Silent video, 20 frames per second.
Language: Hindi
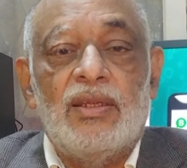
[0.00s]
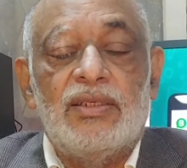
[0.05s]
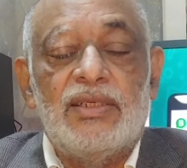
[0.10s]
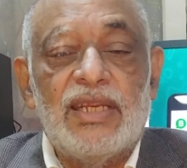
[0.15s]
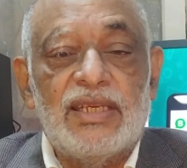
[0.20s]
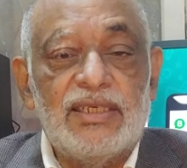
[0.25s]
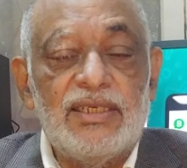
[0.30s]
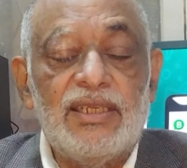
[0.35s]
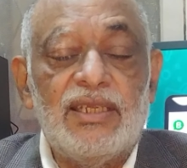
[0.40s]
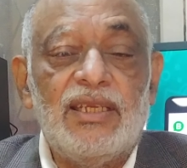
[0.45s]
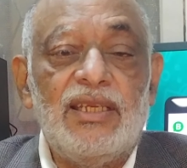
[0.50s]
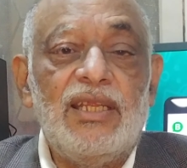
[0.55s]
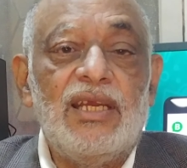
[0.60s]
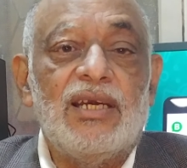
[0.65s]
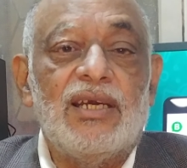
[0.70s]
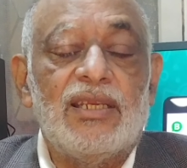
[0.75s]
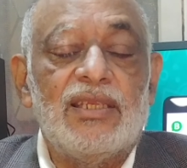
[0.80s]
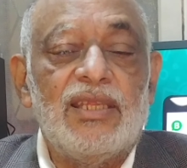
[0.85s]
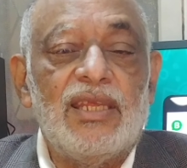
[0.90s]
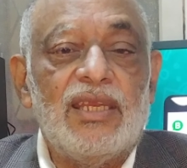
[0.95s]
टेक्निकली
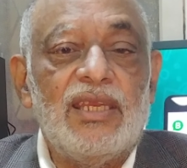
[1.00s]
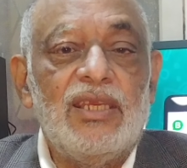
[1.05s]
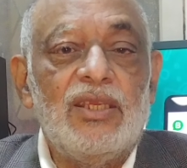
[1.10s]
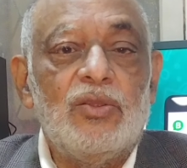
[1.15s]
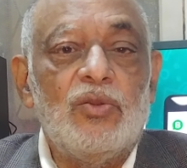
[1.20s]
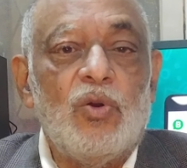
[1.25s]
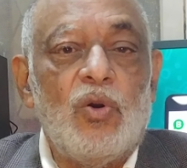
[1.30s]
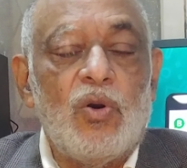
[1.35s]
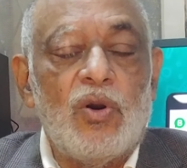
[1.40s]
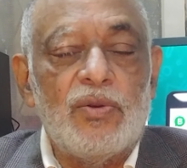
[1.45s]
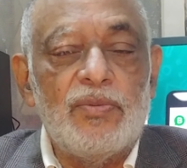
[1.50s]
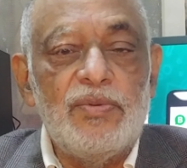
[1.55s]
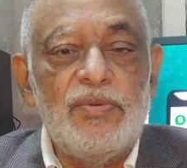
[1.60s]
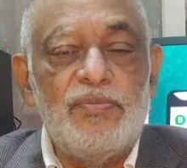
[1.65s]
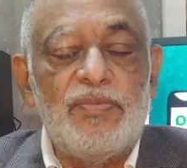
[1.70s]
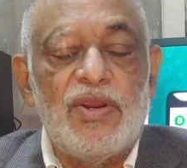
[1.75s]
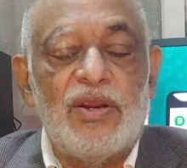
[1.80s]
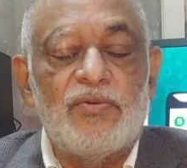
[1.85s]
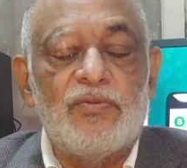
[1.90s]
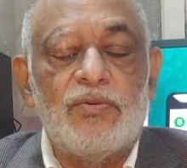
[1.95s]
अगर देखें तो और भी
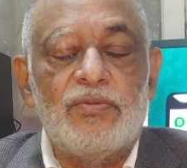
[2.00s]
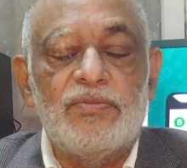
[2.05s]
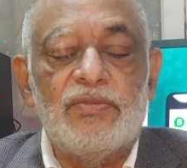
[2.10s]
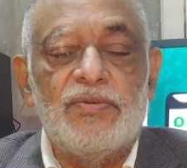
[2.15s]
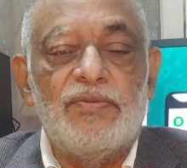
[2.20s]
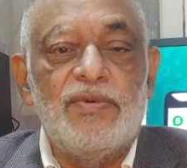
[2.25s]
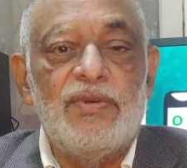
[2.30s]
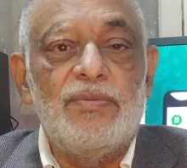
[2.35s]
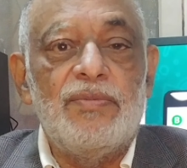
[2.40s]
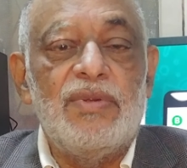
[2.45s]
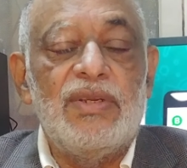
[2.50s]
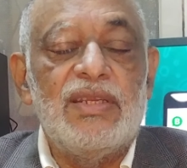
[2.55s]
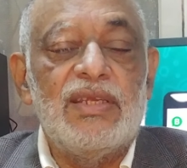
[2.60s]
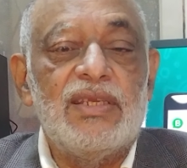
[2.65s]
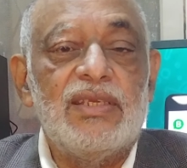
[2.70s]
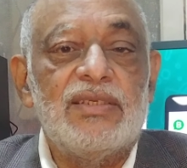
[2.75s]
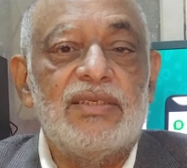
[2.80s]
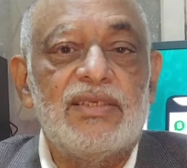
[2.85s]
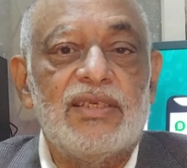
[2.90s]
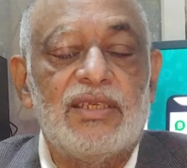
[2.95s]
प्लेटफॉर्म्स अवेलेबल
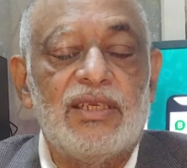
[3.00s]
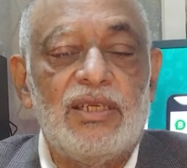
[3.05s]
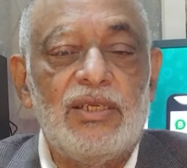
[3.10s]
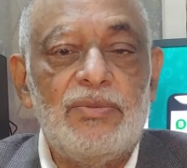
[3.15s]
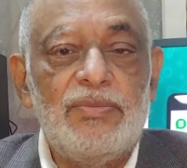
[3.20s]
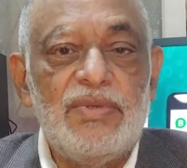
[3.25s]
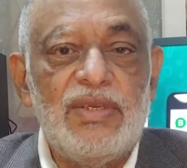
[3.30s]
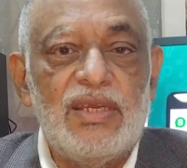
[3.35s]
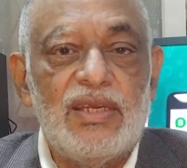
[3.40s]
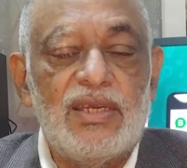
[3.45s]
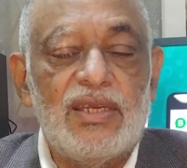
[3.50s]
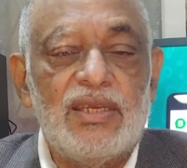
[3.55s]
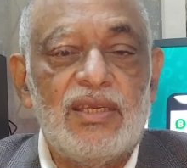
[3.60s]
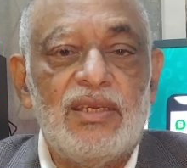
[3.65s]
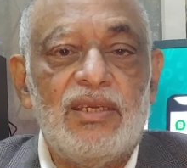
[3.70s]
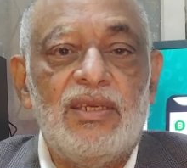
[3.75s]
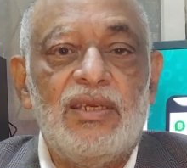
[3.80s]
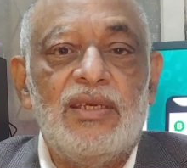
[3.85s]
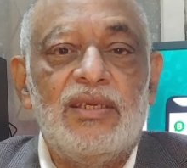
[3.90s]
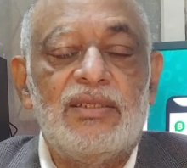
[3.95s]
हैं सिग्नल भी है
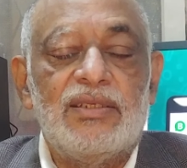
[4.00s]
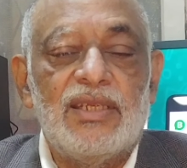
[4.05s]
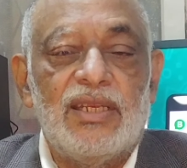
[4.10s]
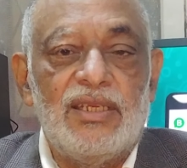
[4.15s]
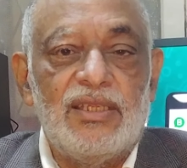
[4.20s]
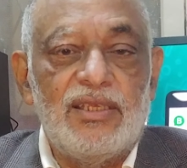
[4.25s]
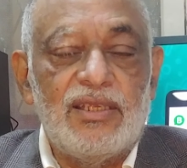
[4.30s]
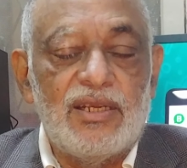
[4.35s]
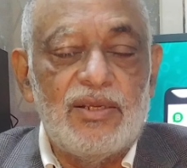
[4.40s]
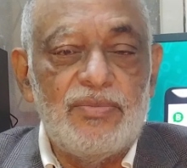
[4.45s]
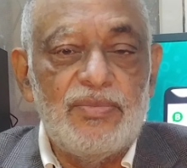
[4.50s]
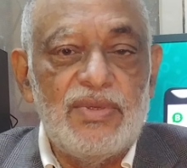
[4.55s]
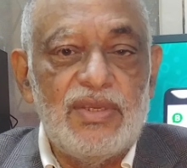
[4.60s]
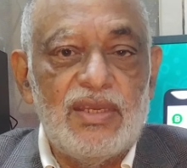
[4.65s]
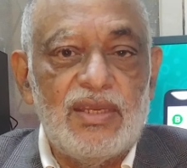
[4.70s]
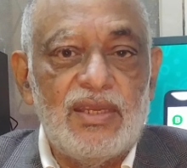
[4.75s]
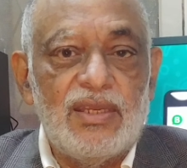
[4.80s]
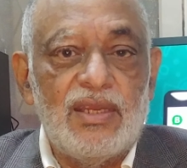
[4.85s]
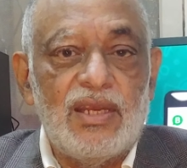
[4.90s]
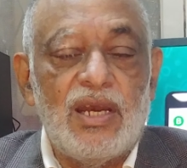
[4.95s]
टेलीग्राम भी
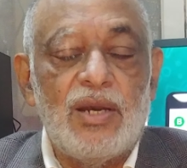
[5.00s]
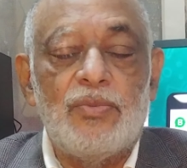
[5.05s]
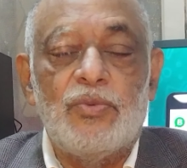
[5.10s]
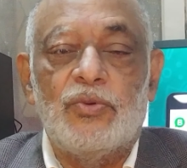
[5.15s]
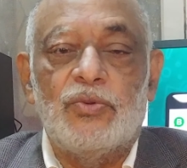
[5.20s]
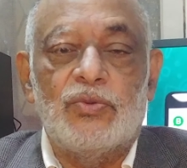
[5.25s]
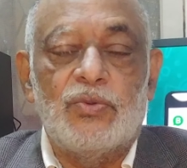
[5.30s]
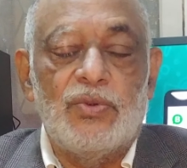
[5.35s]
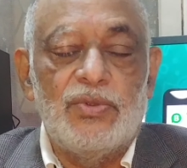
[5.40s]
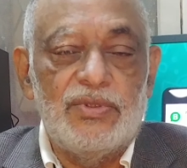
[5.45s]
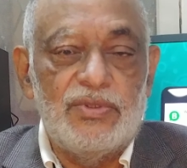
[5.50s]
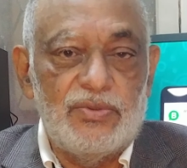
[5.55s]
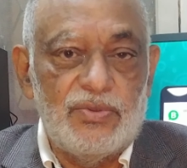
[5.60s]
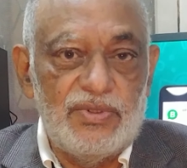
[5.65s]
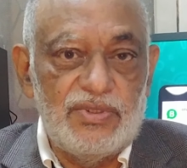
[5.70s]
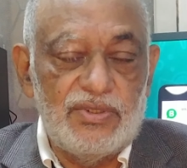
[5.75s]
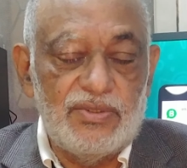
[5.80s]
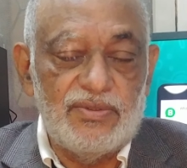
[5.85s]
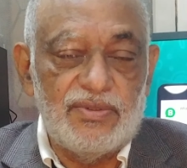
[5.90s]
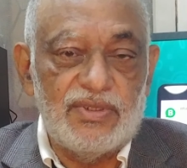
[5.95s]
है आप उसको
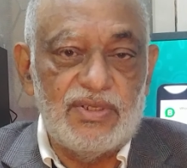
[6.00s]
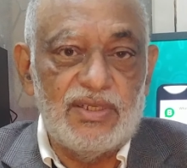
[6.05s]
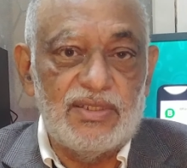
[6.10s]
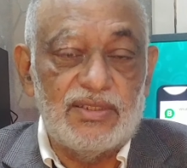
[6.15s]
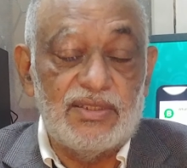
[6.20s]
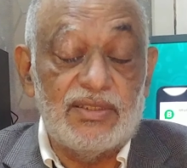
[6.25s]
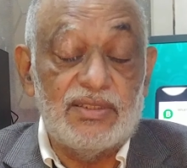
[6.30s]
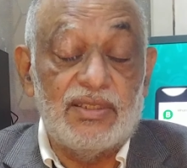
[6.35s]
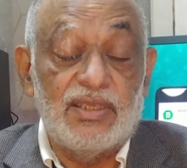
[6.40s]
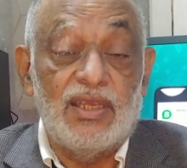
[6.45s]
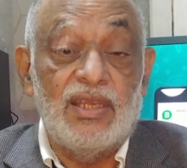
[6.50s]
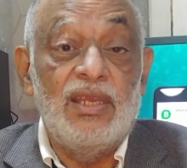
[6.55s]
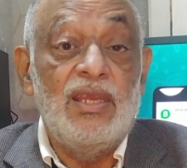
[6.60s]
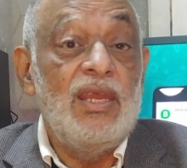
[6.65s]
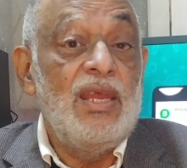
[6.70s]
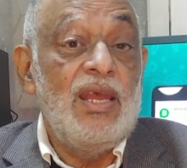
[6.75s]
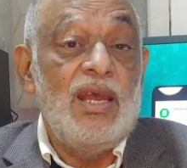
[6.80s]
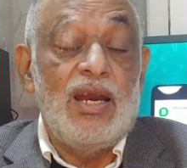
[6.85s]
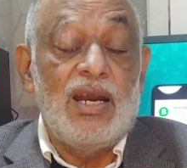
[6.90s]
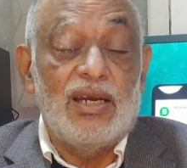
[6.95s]
स्विच ओवर कर सकते हैं
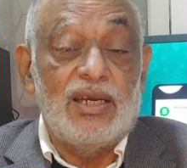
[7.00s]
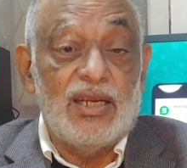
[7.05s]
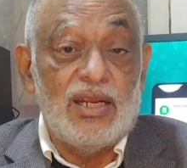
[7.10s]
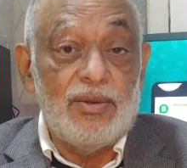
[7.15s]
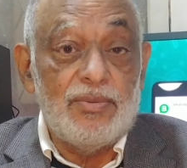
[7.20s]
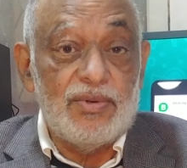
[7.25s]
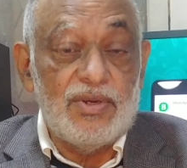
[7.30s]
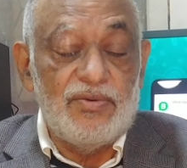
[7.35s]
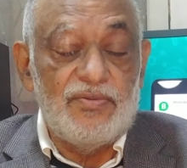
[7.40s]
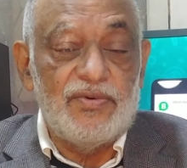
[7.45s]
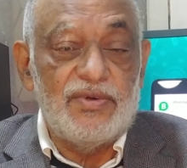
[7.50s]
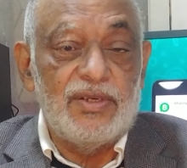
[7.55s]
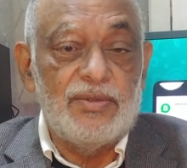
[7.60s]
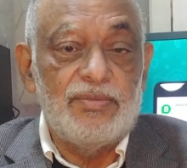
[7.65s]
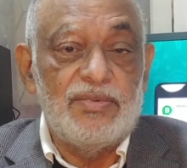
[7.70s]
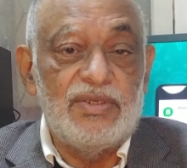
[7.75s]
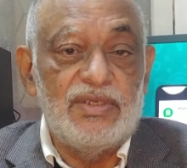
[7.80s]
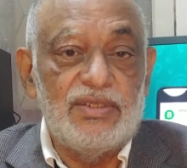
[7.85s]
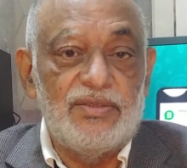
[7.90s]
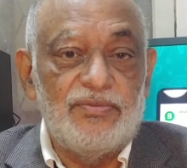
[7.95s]
अगर आप
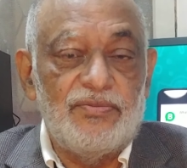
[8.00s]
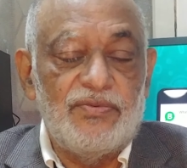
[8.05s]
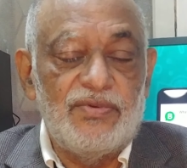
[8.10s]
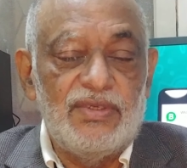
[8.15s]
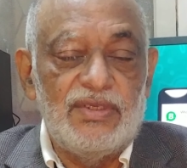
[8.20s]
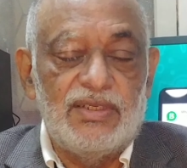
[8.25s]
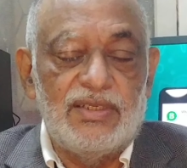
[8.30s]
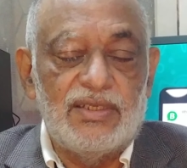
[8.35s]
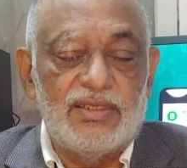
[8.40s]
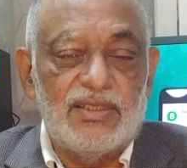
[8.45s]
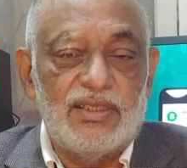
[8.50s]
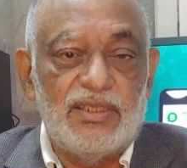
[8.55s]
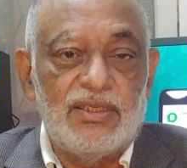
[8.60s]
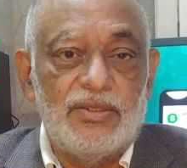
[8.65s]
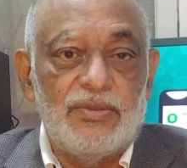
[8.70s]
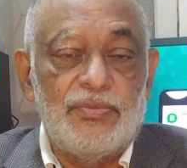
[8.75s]
कंफर्टेबल नहीं फील करते